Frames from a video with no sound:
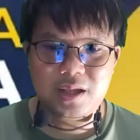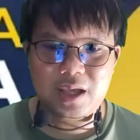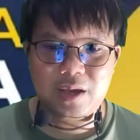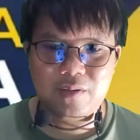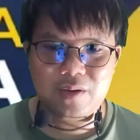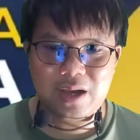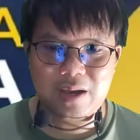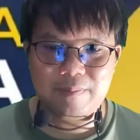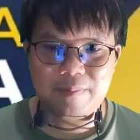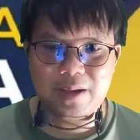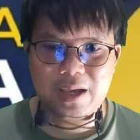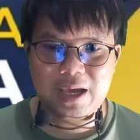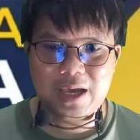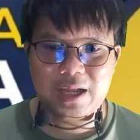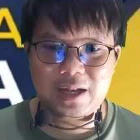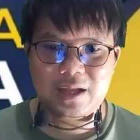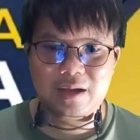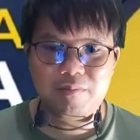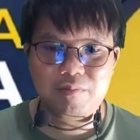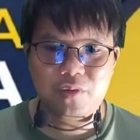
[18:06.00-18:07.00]
เกี่ยวกับงา
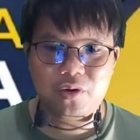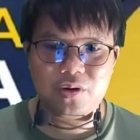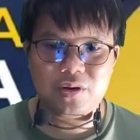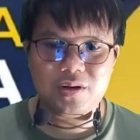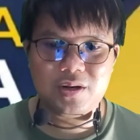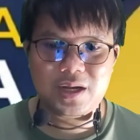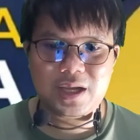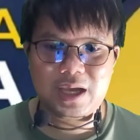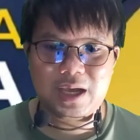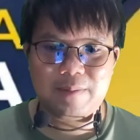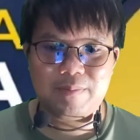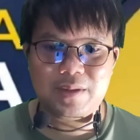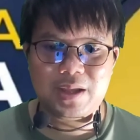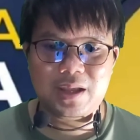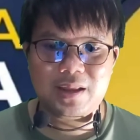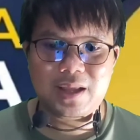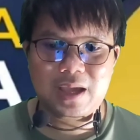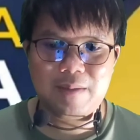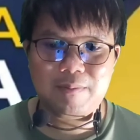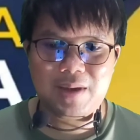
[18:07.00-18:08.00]
นทั้งหมดนะครับใน
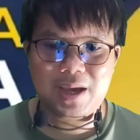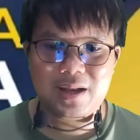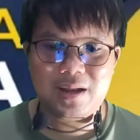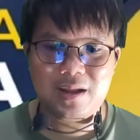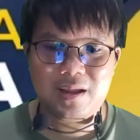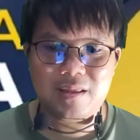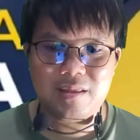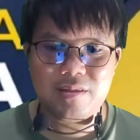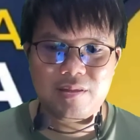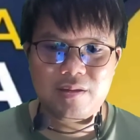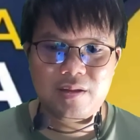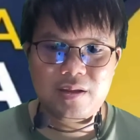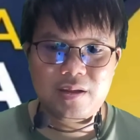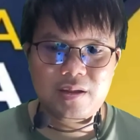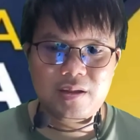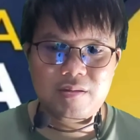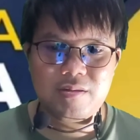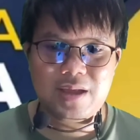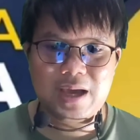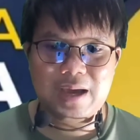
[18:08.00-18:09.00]
ไตรมาสที่
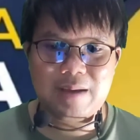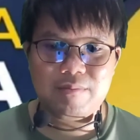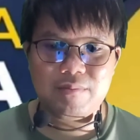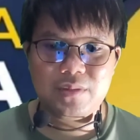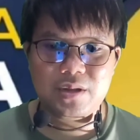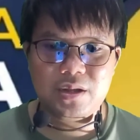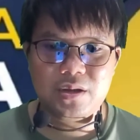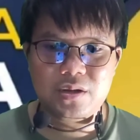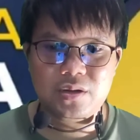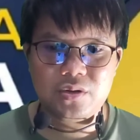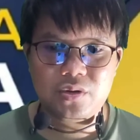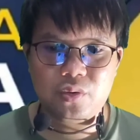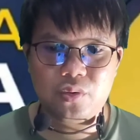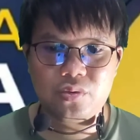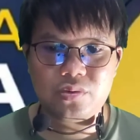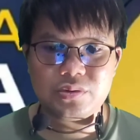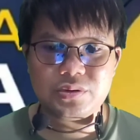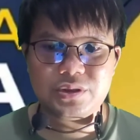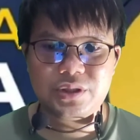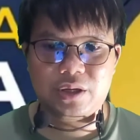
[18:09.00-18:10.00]
3ทุ
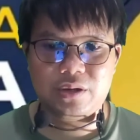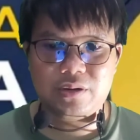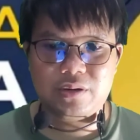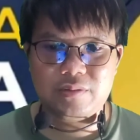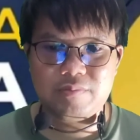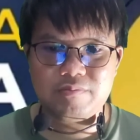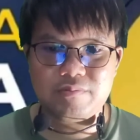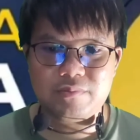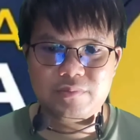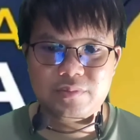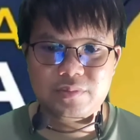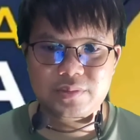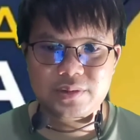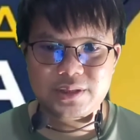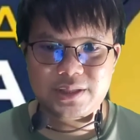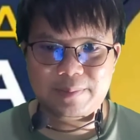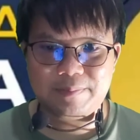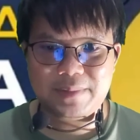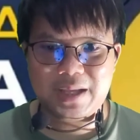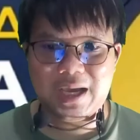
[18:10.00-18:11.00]
ก
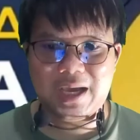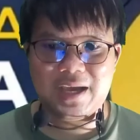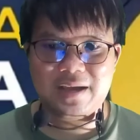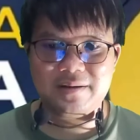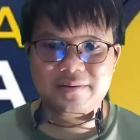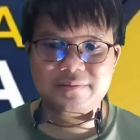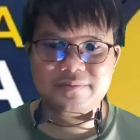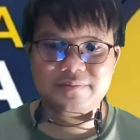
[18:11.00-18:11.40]
2สัปดาห์